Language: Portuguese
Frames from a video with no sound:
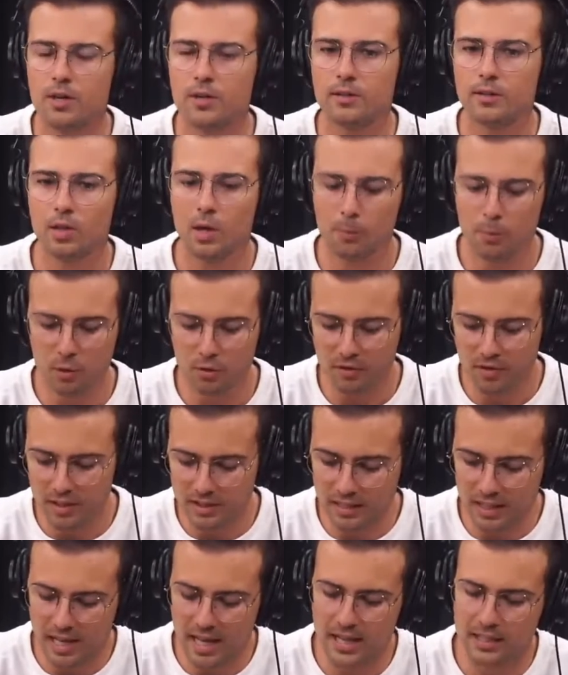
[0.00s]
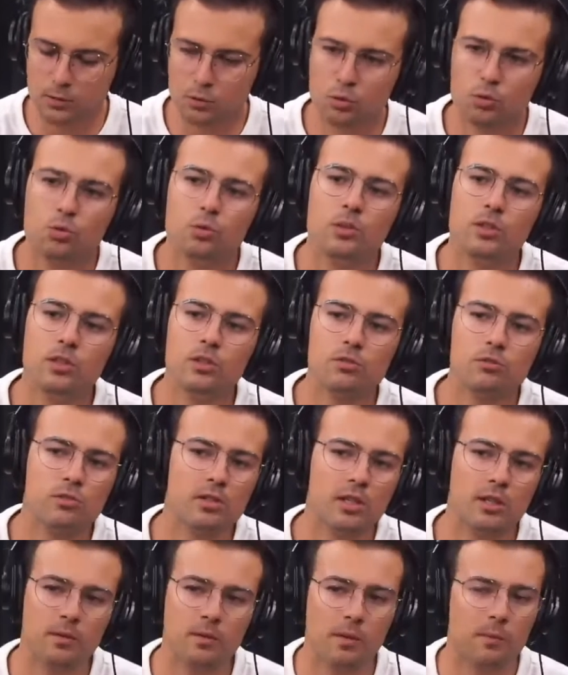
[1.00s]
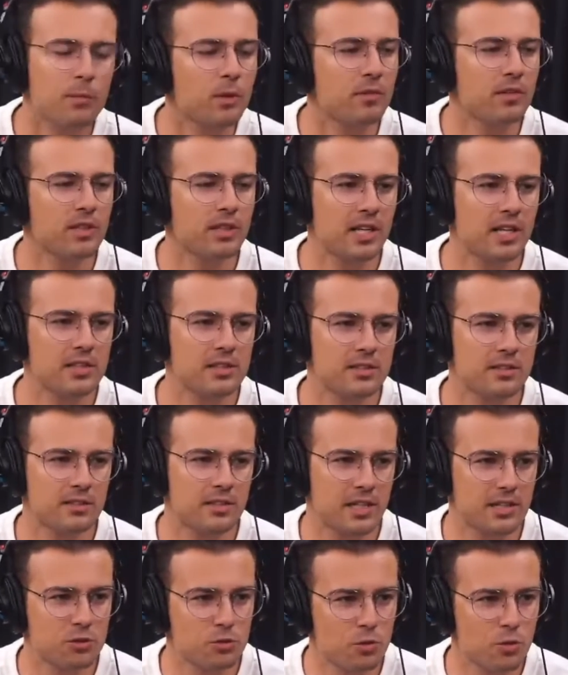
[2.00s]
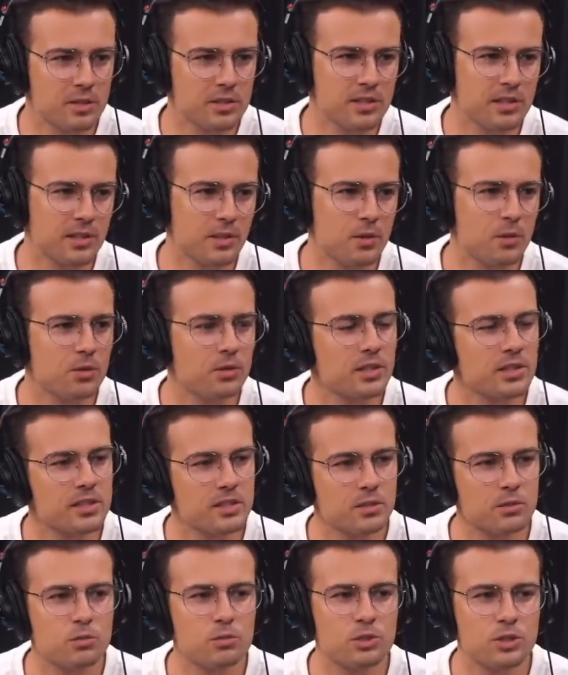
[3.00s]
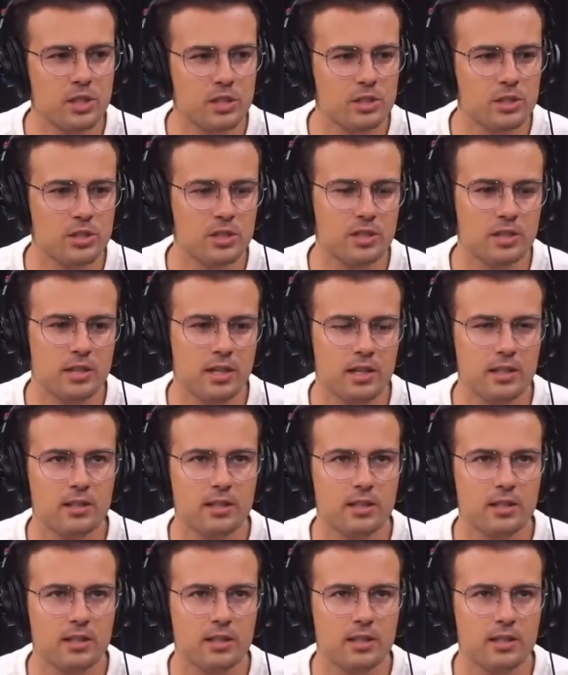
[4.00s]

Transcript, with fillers: Então aproveitar tudo isso e aproveitar as, as coisas que estão acontecendo no dia a dia, né?